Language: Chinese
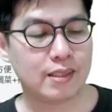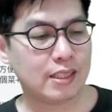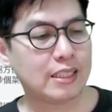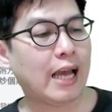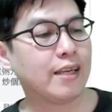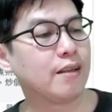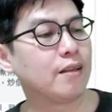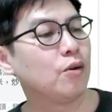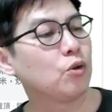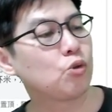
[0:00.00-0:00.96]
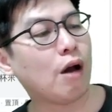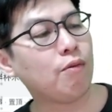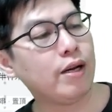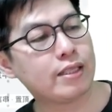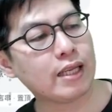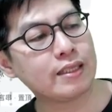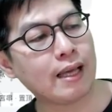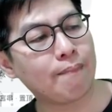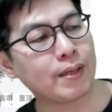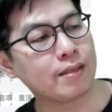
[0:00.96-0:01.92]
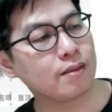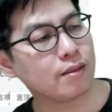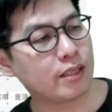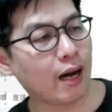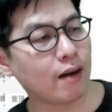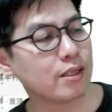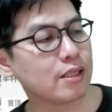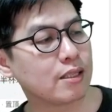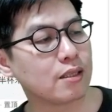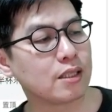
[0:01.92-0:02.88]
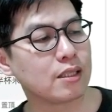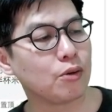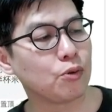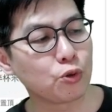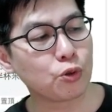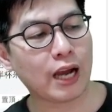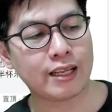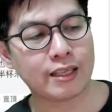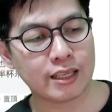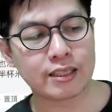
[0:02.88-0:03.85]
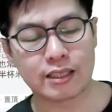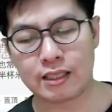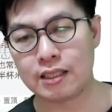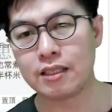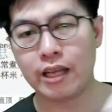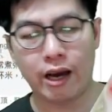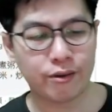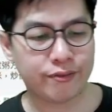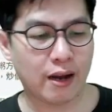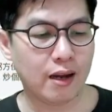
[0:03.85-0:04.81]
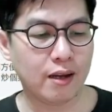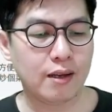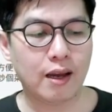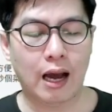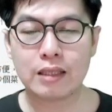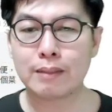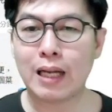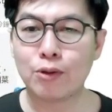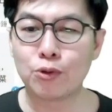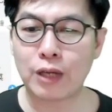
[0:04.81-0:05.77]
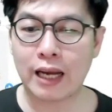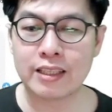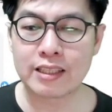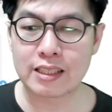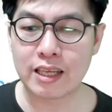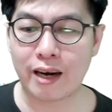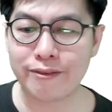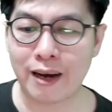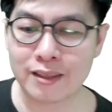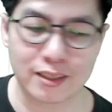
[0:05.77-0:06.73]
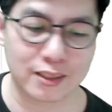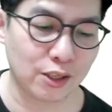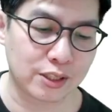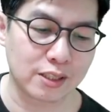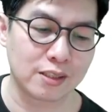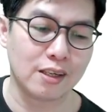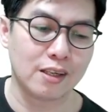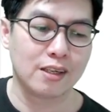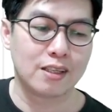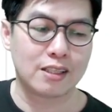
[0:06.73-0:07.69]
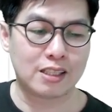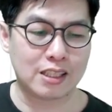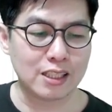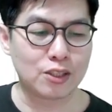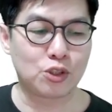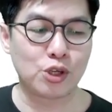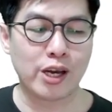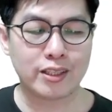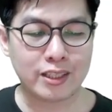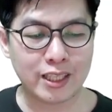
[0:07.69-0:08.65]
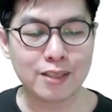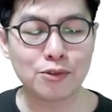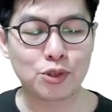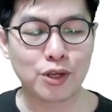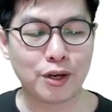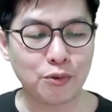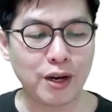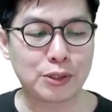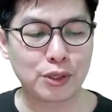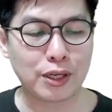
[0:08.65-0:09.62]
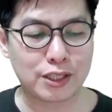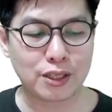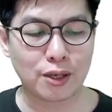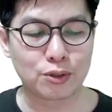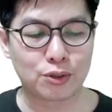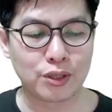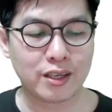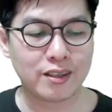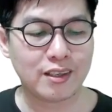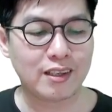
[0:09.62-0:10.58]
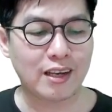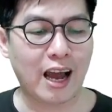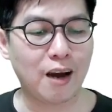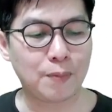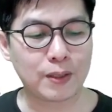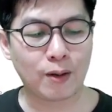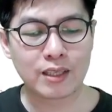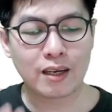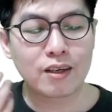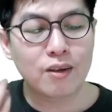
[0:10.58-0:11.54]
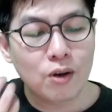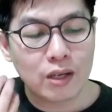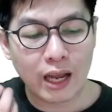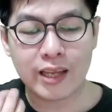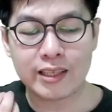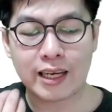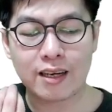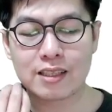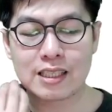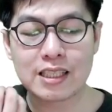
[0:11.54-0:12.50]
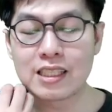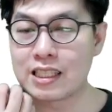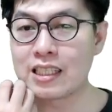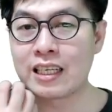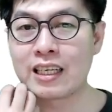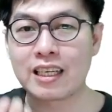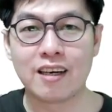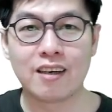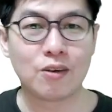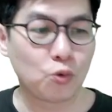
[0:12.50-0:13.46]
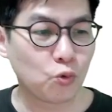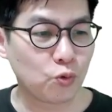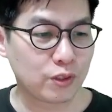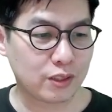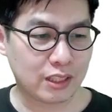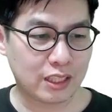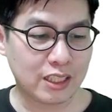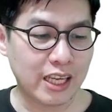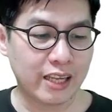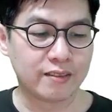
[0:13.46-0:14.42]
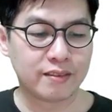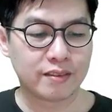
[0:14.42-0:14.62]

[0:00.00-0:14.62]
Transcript: 餐饮，专为肾脏病调理设计的无感饮食疗法。好，什么叫无感饮食疗法呢？就是视觉、听觉、味觉、嗅觉，还有不同的哎那个刺激的那个体验。